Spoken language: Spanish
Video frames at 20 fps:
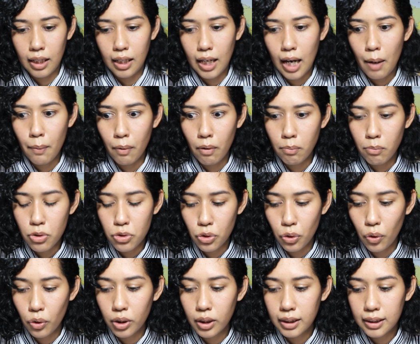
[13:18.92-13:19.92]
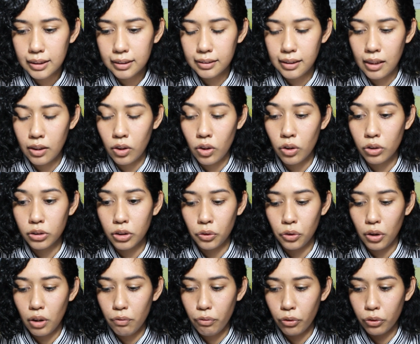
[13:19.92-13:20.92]
clavó mucho con Cristian, ¿no?
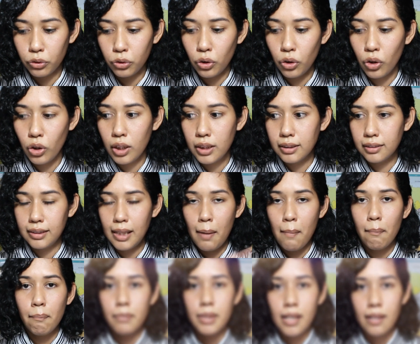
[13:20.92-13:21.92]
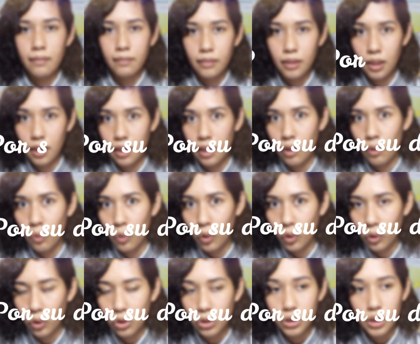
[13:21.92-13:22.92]
Siento que fue todo este ambiente de
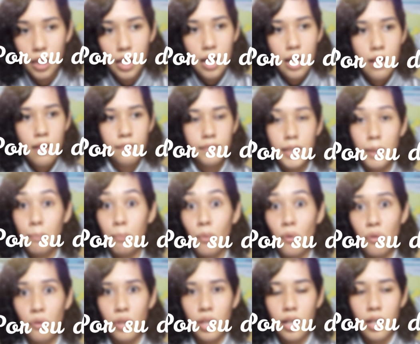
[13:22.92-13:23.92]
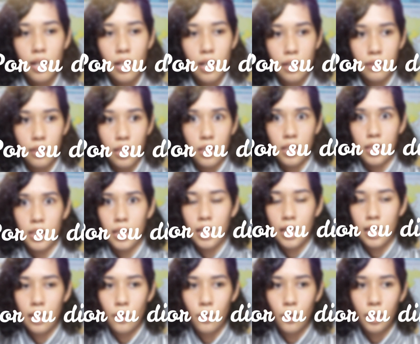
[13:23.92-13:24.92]
lujos, de poder, de
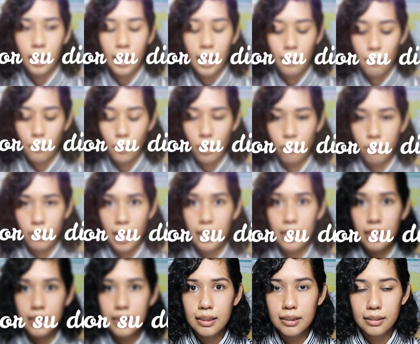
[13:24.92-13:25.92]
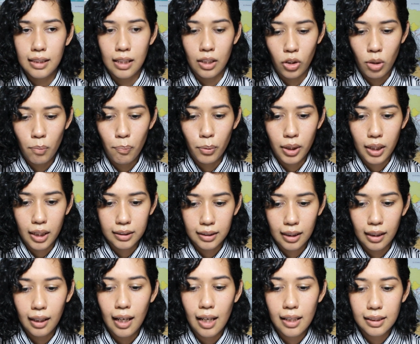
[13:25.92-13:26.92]
dinero que envolvía a Cristian, ¿no? Porque es
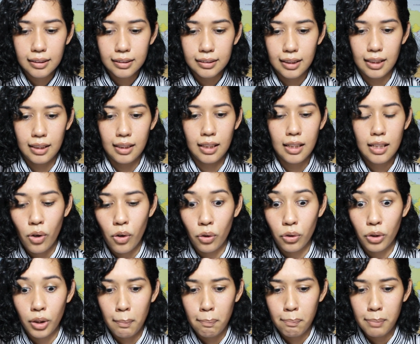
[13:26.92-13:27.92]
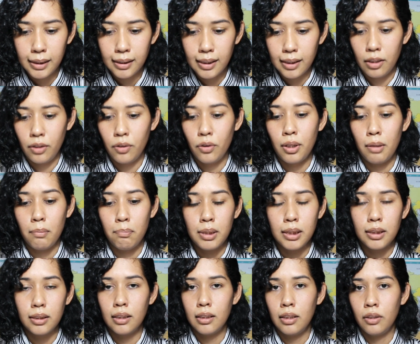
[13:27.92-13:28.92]
que en cada escena nos repiten y nos
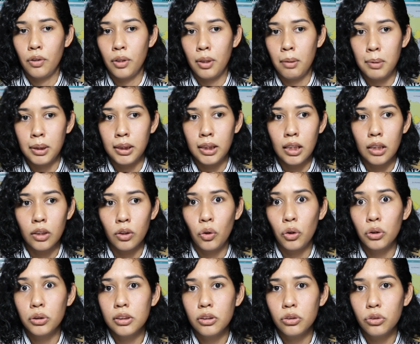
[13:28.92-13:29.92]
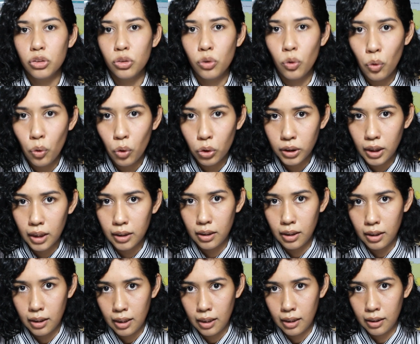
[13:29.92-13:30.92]
repiten y nos repiten todos estos lujos que
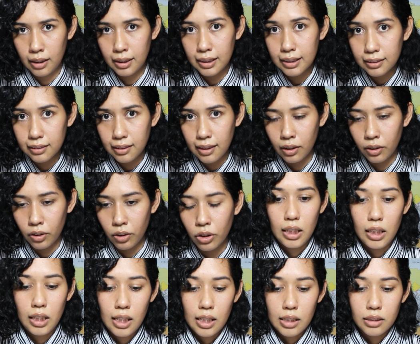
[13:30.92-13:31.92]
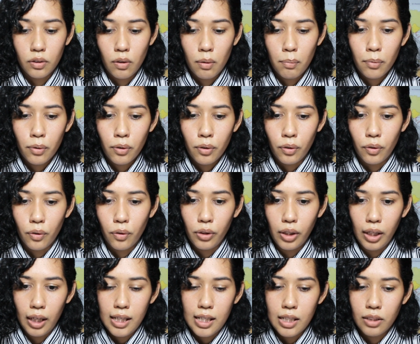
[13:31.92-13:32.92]
tiene Cristian, ¿no? Y es como,
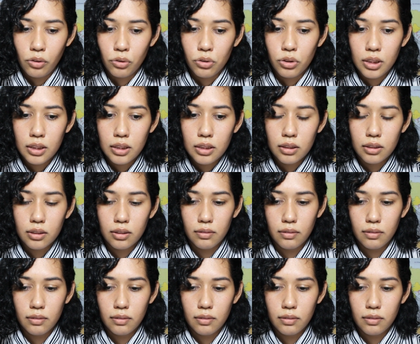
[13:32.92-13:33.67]
ok, entonces,